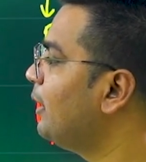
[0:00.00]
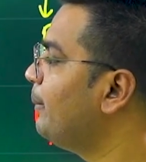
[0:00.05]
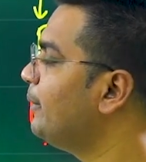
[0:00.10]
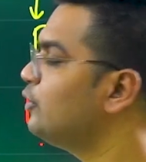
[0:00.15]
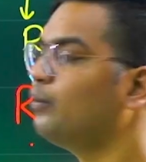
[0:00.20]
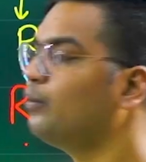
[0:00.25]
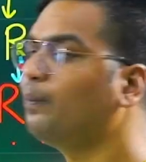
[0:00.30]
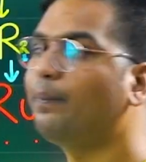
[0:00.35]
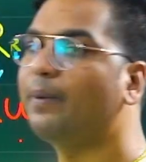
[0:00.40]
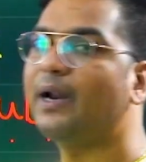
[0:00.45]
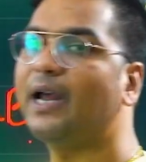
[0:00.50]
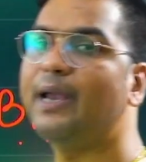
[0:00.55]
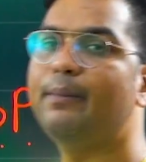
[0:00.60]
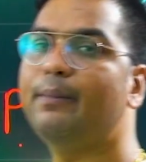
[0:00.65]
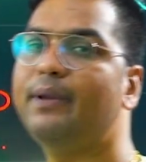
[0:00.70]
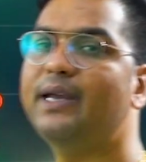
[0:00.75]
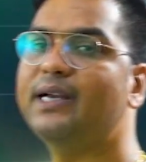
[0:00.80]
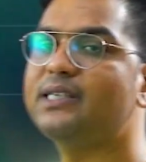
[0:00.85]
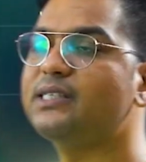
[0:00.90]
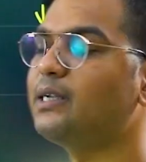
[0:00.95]
में जो
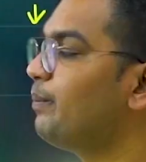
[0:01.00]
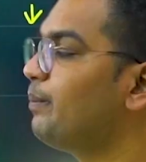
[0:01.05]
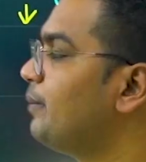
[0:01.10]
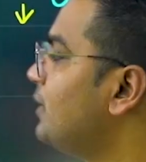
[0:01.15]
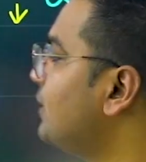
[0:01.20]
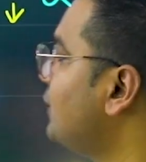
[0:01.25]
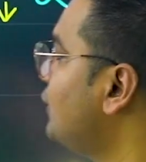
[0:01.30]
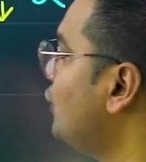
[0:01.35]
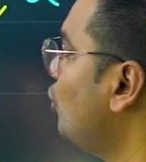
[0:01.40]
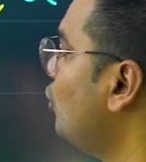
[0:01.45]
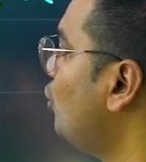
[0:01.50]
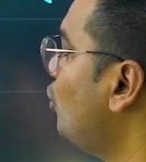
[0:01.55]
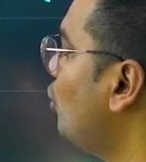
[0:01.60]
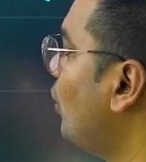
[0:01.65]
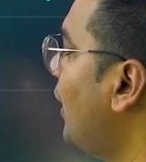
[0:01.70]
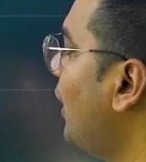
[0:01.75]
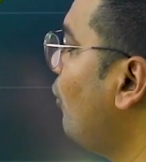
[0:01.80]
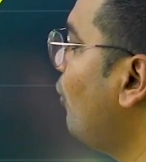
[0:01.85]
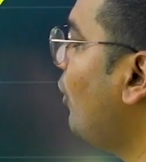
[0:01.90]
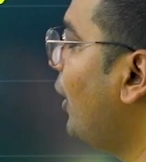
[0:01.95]
प्राइमरी एक्सेप्टर CO2
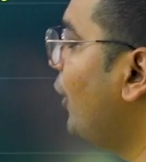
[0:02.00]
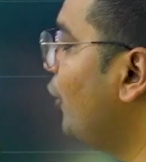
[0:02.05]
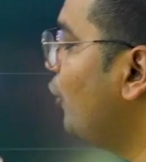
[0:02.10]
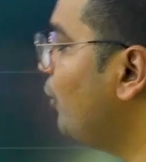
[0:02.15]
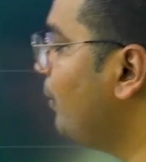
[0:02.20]
का है वो आर